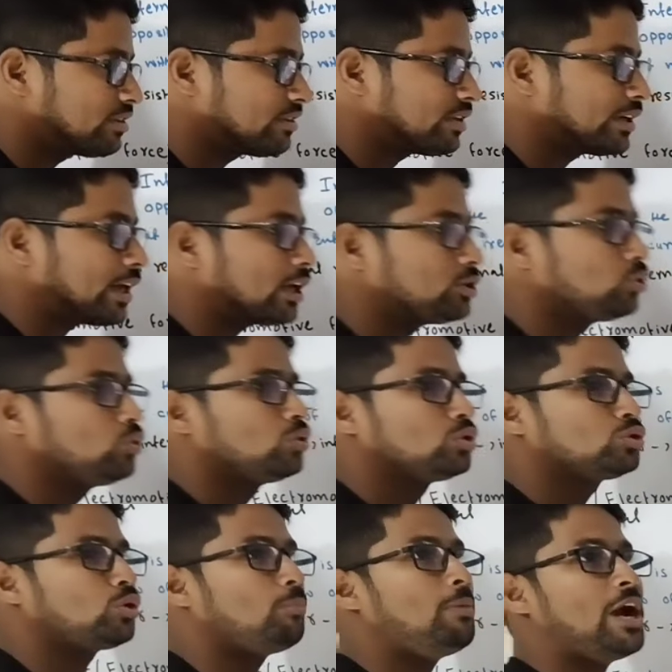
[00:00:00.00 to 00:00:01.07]
रेजिस्टेंस हटा दूँ
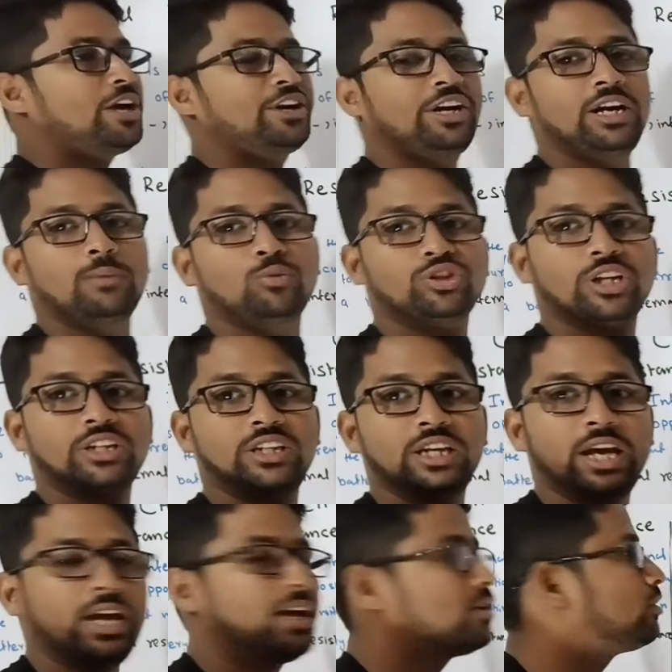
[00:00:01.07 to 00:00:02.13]
तो बैटरी ने मुझे
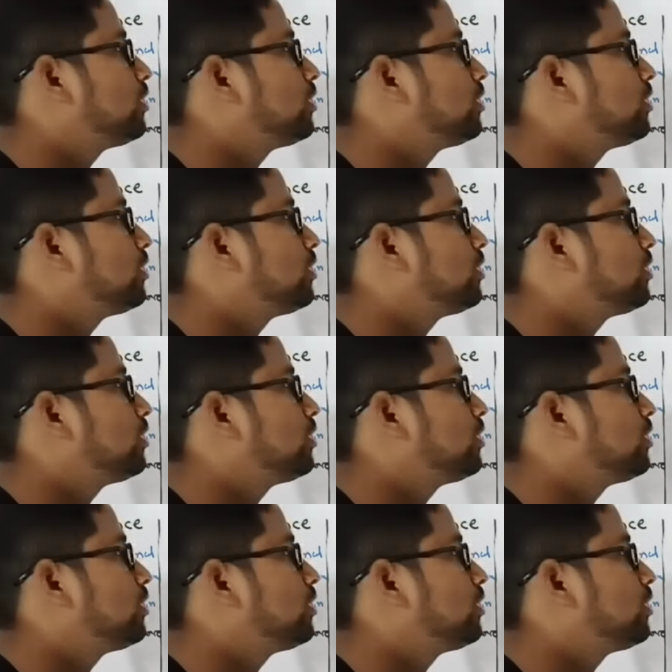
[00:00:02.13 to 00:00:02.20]
दिए